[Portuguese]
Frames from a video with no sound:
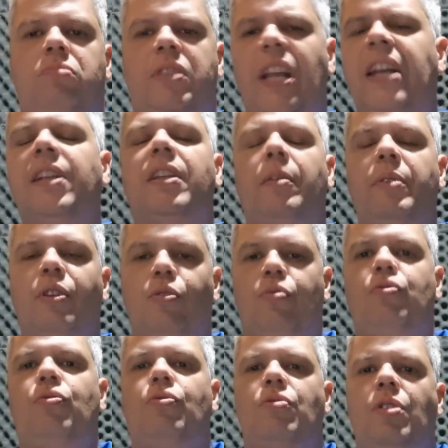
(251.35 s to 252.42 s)
30
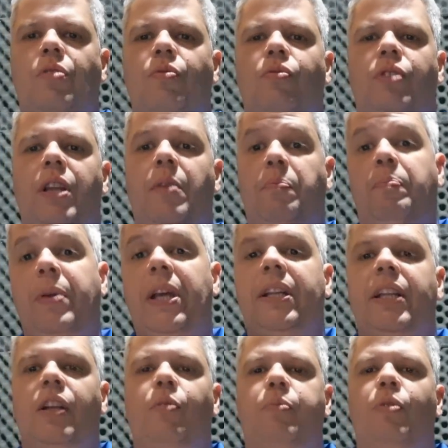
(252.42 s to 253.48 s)
minutos do segundo tempo,
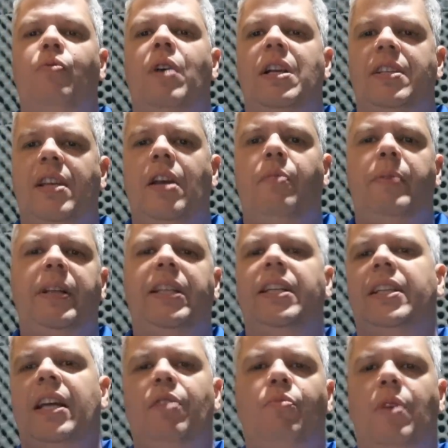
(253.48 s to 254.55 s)
perdendo por 1 a 0 para
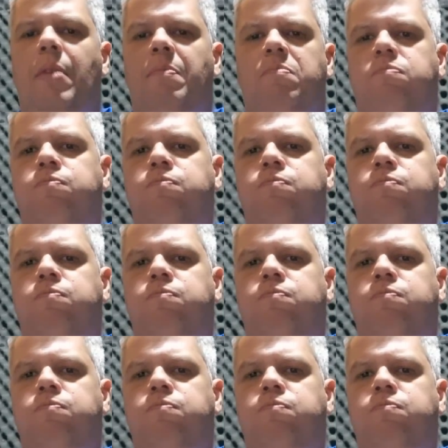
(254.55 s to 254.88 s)
tentar uma